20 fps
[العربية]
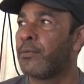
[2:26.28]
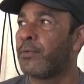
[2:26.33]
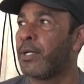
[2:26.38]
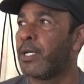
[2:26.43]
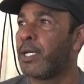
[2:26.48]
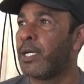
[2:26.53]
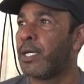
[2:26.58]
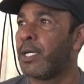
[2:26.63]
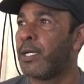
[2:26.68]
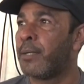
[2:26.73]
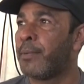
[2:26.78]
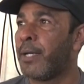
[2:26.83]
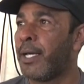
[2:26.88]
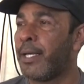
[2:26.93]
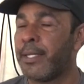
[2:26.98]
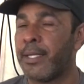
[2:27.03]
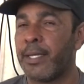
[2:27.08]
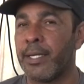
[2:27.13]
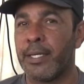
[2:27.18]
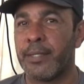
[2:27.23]

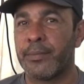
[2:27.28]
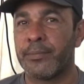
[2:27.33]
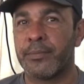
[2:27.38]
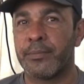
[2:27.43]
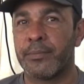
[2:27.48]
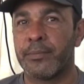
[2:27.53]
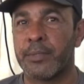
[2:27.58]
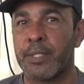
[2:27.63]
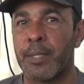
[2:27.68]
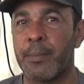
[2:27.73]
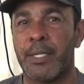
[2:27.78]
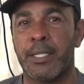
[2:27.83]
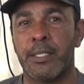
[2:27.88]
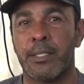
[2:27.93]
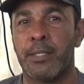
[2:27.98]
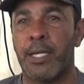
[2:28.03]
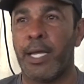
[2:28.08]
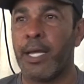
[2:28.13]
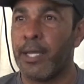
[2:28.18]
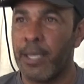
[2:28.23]
فبعدها
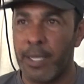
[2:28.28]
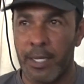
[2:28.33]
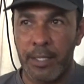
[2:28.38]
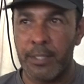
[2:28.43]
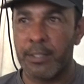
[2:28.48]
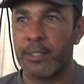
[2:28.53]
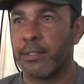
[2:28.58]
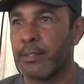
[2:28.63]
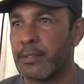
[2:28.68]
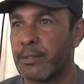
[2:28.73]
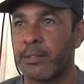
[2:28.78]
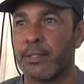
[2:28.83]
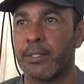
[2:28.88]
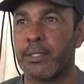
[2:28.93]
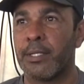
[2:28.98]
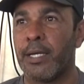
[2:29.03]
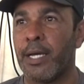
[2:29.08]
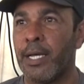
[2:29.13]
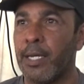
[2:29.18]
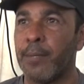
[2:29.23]
طبعا الحياة
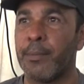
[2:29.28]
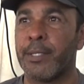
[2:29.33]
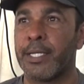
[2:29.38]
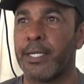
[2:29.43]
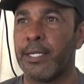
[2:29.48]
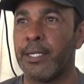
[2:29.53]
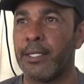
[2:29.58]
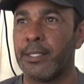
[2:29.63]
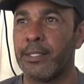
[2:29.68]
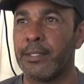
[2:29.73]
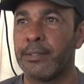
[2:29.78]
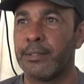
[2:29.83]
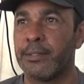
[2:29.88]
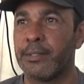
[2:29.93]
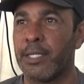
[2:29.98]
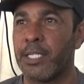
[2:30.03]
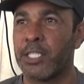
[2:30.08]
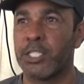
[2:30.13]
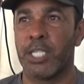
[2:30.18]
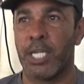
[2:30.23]
علمتنا
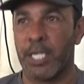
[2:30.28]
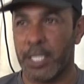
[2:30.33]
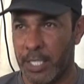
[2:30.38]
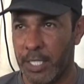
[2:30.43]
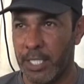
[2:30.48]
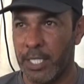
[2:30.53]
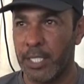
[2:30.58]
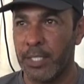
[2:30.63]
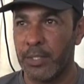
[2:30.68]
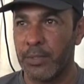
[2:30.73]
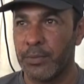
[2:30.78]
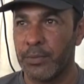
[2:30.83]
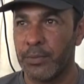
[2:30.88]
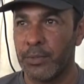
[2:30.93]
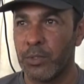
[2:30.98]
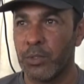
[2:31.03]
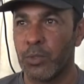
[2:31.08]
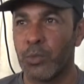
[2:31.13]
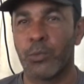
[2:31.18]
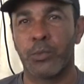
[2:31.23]
أشياء كثيرة
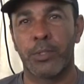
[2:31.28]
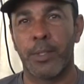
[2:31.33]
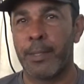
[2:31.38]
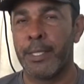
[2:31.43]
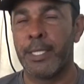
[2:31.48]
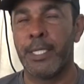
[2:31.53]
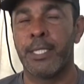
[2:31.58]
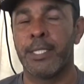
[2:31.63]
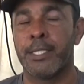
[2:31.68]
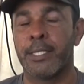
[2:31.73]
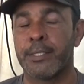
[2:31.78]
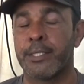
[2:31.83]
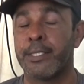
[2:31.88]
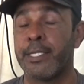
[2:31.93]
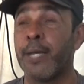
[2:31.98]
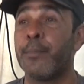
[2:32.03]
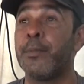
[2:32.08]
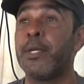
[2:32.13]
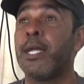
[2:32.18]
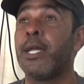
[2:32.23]
وطبعا احنا
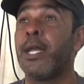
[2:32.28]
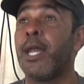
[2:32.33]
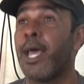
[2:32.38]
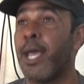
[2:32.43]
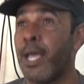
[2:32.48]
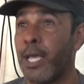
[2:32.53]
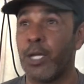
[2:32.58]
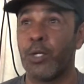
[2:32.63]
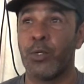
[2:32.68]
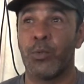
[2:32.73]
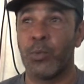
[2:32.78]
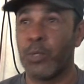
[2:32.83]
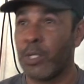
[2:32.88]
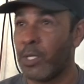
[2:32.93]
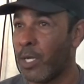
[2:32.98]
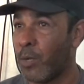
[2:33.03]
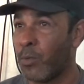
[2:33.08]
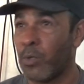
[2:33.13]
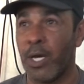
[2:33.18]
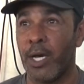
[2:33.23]
نقتديها من الأهل
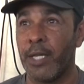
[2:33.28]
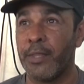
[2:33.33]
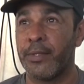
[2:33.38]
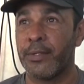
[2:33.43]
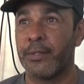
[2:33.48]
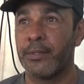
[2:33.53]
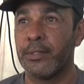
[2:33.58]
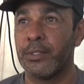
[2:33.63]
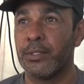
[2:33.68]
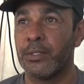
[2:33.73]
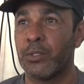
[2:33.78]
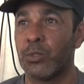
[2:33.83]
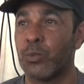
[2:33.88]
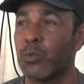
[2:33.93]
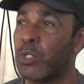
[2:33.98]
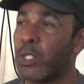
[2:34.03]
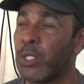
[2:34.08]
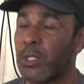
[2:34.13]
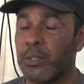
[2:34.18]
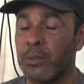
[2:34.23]
والأولاد
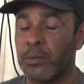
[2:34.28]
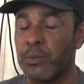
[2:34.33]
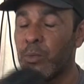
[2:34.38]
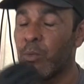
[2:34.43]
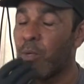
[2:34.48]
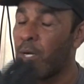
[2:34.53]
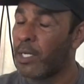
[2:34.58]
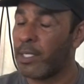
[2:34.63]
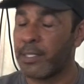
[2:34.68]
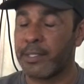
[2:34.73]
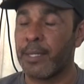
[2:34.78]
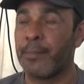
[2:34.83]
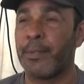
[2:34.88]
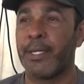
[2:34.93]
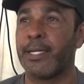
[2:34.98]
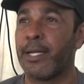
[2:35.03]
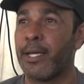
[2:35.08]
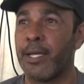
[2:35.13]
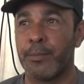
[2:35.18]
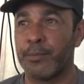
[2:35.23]
والوالد
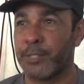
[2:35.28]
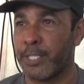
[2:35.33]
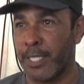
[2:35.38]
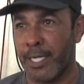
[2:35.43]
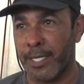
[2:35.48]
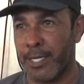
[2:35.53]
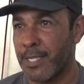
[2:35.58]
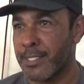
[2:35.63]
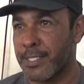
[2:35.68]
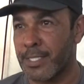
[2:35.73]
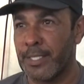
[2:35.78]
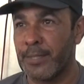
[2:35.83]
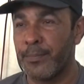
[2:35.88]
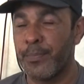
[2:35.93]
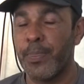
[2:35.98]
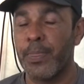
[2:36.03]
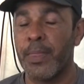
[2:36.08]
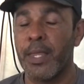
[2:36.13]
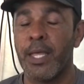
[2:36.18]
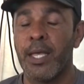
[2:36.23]
طبعا أهم شيء على راسنا
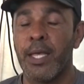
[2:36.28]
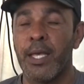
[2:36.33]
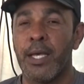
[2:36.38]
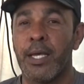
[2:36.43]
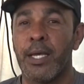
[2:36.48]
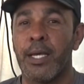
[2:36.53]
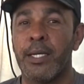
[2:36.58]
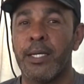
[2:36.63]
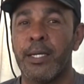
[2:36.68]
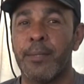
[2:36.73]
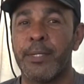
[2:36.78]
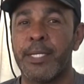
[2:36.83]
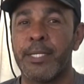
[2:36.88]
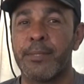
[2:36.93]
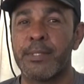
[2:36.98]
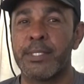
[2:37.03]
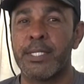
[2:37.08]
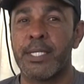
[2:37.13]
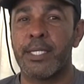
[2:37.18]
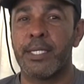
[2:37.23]
ان
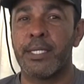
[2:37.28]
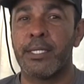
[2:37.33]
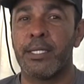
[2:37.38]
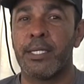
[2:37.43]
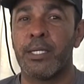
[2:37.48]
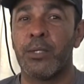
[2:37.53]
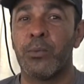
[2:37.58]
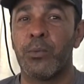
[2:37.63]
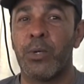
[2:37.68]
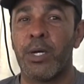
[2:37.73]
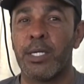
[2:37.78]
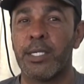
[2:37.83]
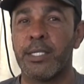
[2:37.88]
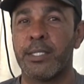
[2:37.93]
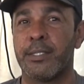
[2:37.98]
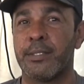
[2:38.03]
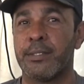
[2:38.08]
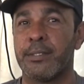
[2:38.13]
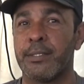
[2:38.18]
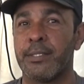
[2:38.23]
بديت مسيرتي
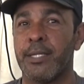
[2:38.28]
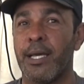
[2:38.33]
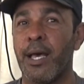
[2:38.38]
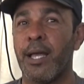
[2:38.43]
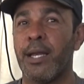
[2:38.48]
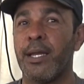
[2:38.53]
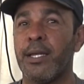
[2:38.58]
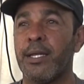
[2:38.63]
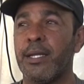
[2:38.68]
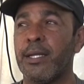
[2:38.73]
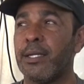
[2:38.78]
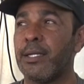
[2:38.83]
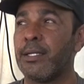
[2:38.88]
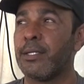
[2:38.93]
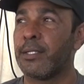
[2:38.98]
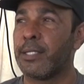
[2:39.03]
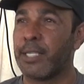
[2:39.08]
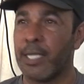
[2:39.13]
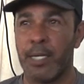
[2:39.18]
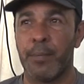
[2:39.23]
الوالد قال لي
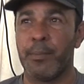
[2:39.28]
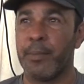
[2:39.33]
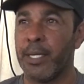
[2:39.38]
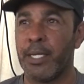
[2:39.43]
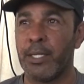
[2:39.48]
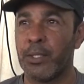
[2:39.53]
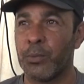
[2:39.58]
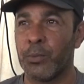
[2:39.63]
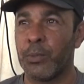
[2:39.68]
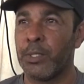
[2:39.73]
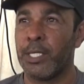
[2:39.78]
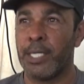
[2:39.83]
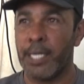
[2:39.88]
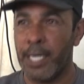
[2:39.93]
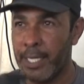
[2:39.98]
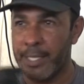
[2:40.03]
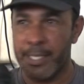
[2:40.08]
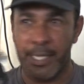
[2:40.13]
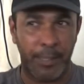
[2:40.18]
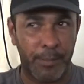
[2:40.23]
كلمه ولين
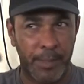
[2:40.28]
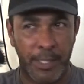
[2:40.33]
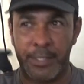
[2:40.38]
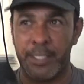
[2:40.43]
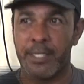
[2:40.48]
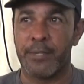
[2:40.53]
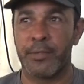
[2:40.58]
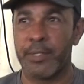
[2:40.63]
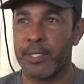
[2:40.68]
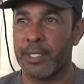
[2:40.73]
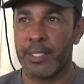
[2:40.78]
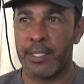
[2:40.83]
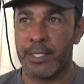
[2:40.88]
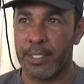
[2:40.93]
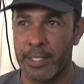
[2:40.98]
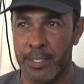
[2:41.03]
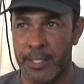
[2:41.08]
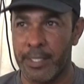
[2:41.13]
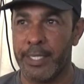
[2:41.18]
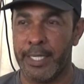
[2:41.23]
لحد الان محطنا في
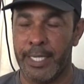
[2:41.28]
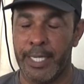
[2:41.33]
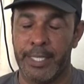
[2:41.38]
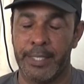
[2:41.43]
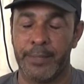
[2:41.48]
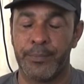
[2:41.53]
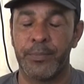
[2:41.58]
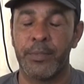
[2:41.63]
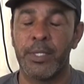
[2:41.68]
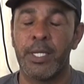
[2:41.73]
اذني يعني